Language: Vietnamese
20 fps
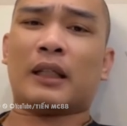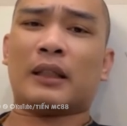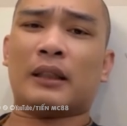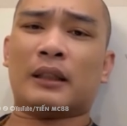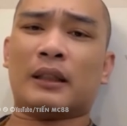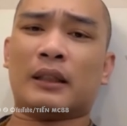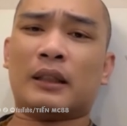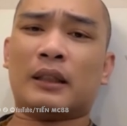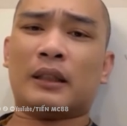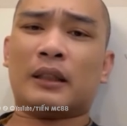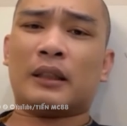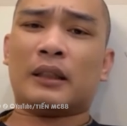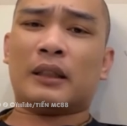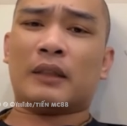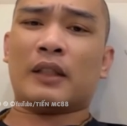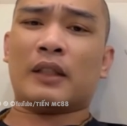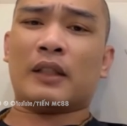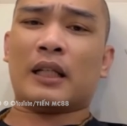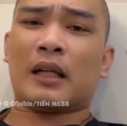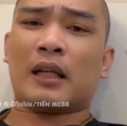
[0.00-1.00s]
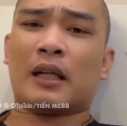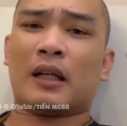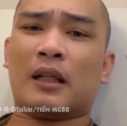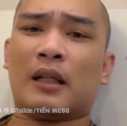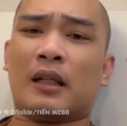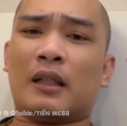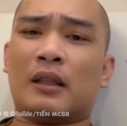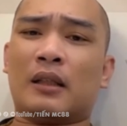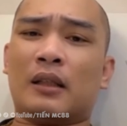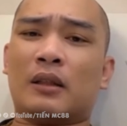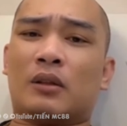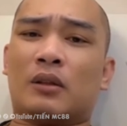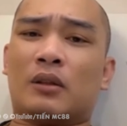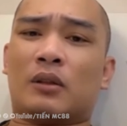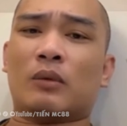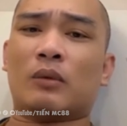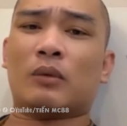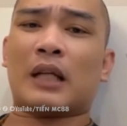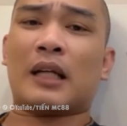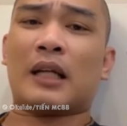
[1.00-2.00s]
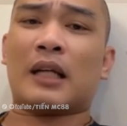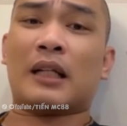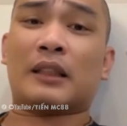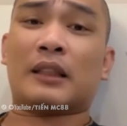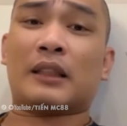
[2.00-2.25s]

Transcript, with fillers: người vẫn là chúng ta đang